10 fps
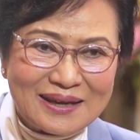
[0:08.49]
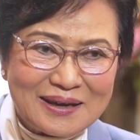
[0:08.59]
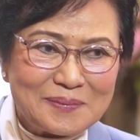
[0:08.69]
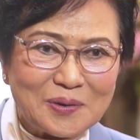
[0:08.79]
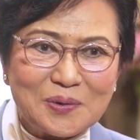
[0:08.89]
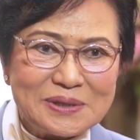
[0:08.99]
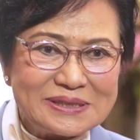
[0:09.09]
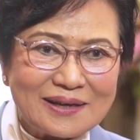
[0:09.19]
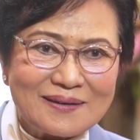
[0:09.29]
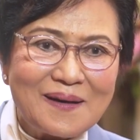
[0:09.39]
เขาบอกคน
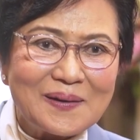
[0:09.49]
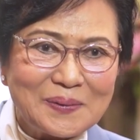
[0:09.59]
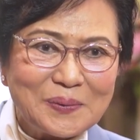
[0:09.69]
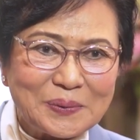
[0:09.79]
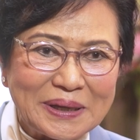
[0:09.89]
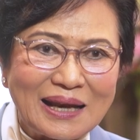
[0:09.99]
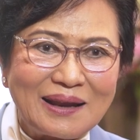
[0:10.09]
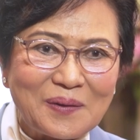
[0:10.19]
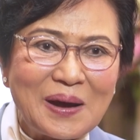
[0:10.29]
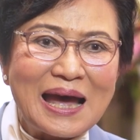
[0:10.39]
จะคลอดลูกเนี่ย
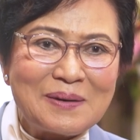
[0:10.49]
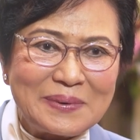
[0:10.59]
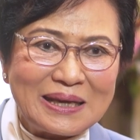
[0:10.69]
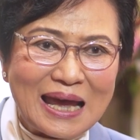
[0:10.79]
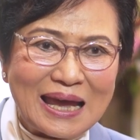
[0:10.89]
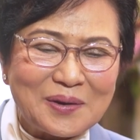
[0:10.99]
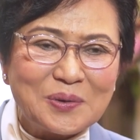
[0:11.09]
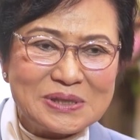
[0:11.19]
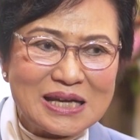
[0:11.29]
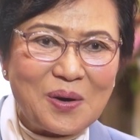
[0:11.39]
เราก็ห้ามไม่ได้
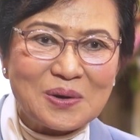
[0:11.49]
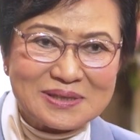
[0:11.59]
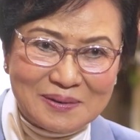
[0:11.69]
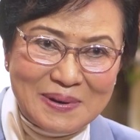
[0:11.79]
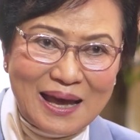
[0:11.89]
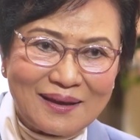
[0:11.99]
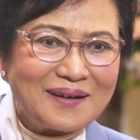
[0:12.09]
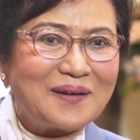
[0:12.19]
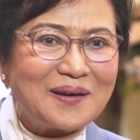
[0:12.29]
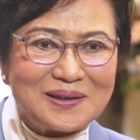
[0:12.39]
คนจะออกจากพรรค
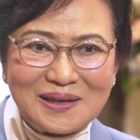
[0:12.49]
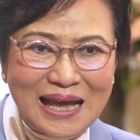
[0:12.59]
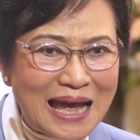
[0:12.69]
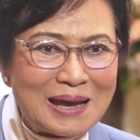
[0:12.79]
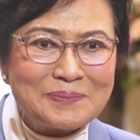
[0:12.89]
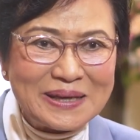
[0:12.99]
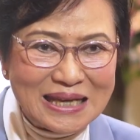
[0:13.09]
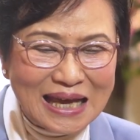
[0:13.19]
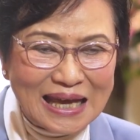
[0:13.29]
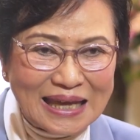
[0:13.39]
ก็ห้ามไม่
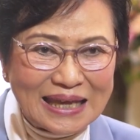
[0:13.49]
ได้